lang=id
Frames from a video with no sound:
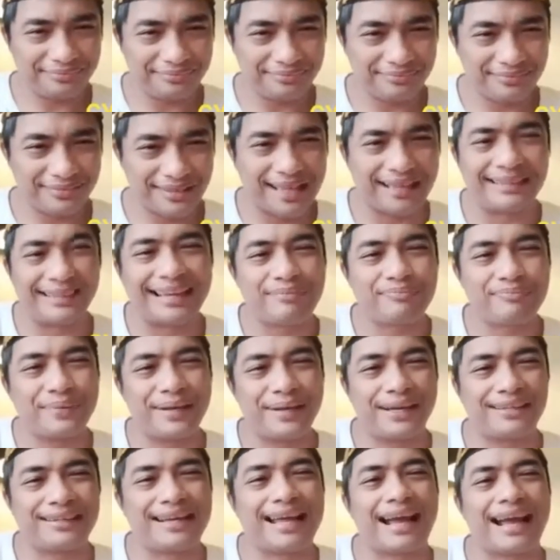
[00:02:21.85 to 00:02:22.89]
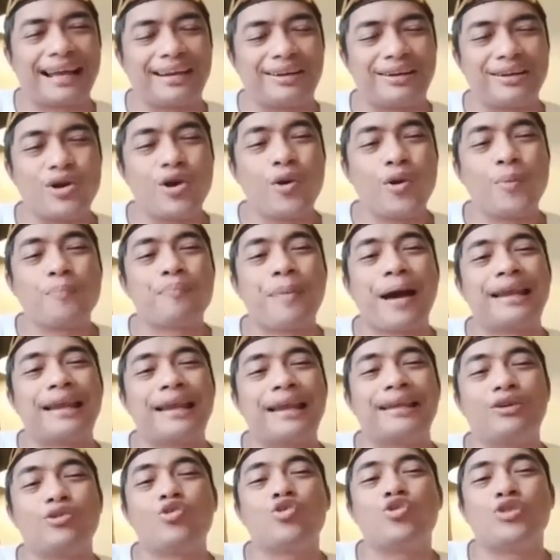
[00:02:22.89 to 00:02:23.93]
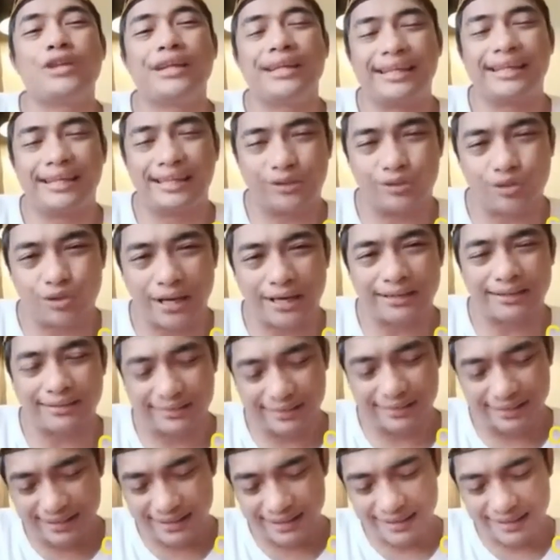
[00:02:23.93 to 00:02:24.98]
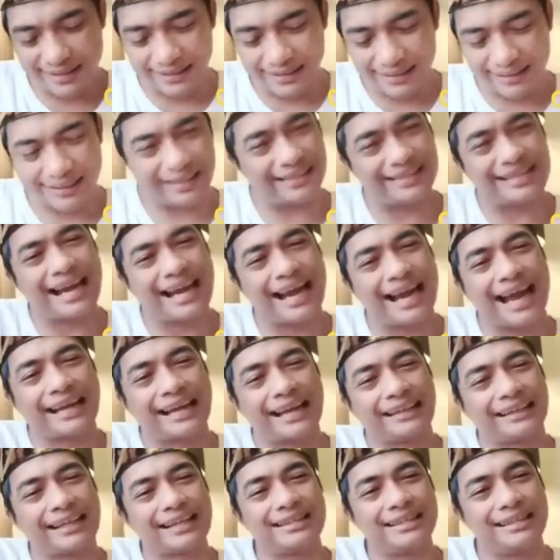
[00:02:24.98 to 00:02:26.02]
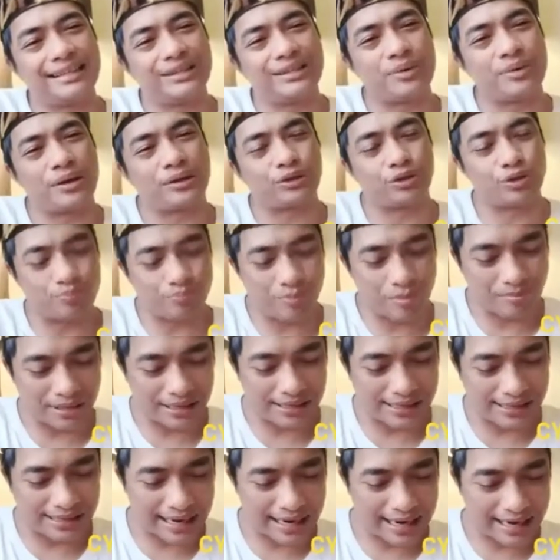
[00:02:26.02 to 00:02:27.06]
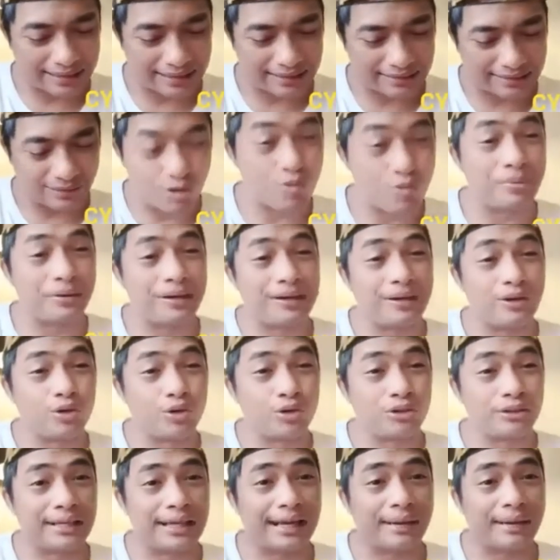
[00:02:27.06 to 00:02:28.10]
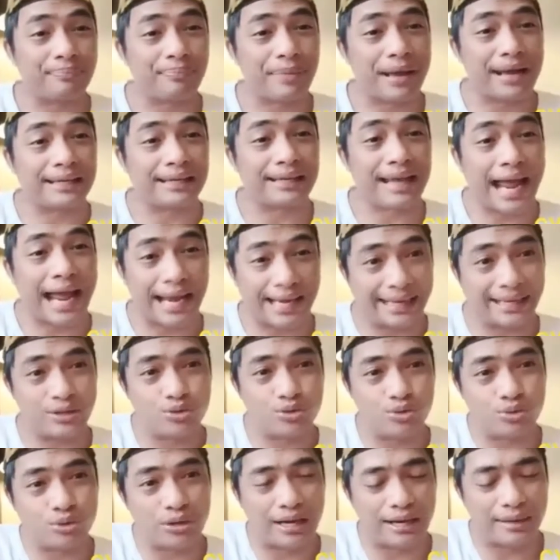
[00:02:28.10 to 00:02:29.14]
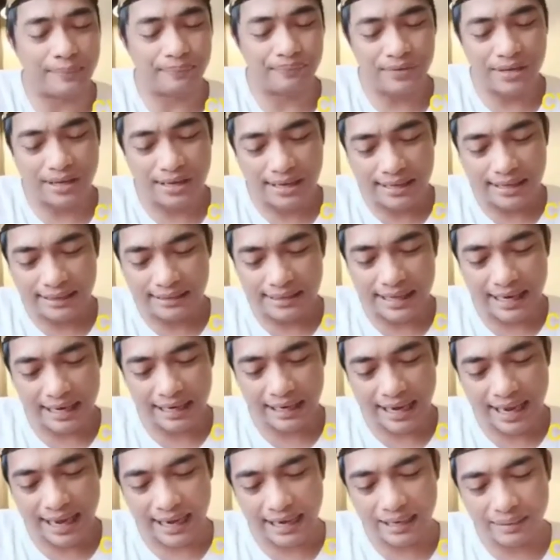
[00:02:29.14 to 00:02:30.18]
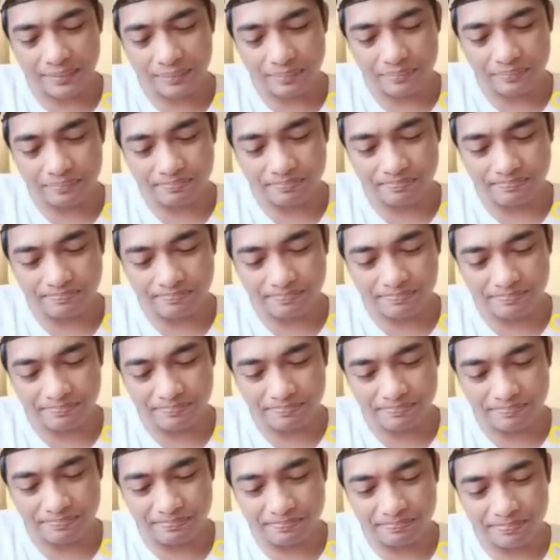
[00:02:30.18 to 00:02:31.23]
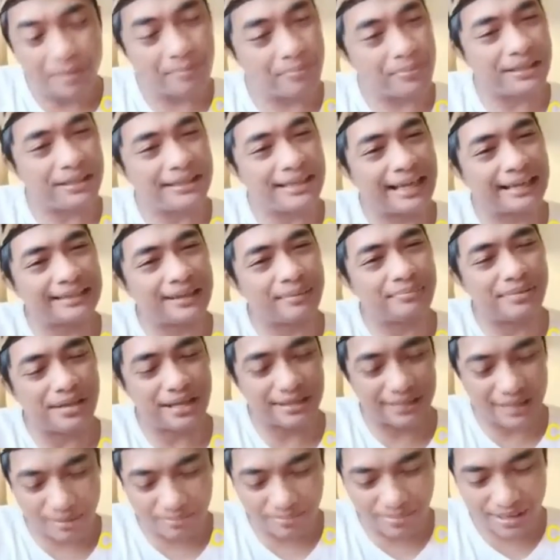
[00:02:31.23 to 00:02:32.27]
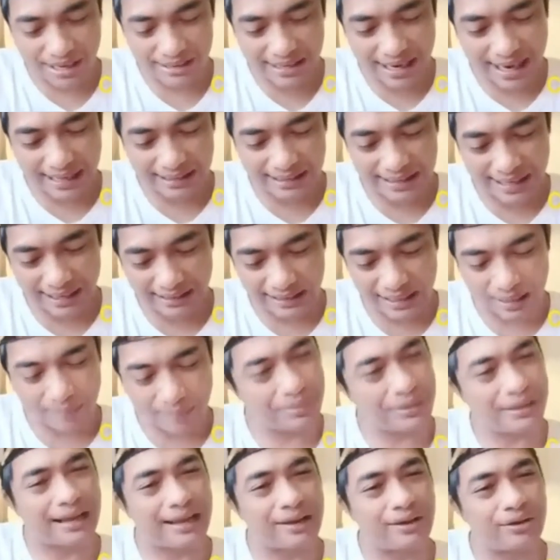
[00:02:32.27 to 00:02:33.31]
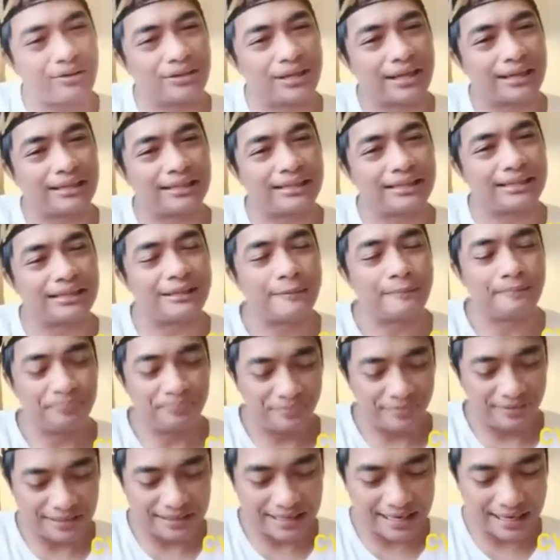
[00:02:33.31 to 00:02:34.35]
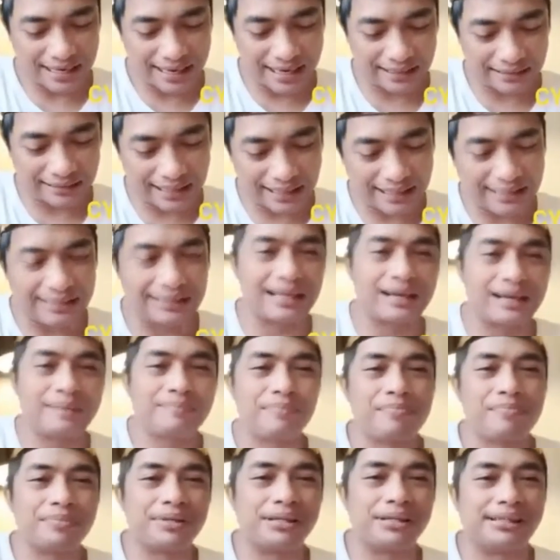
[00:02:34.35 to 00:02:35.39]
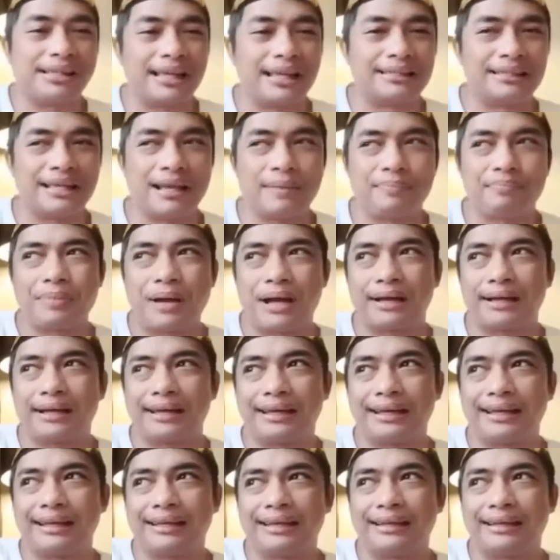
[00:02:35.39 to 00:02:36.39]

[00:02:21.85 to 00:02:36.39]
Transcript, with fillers: Lagian beda kan, paling unik itu kan Eh, Jakarta sendiri waktu pemilihan gubernurnya kan paling aneh juga. Yang lain pemilihannya biasa-biasa aja, tapi kalau yang di Jakarta ini kan pemilihannya pakai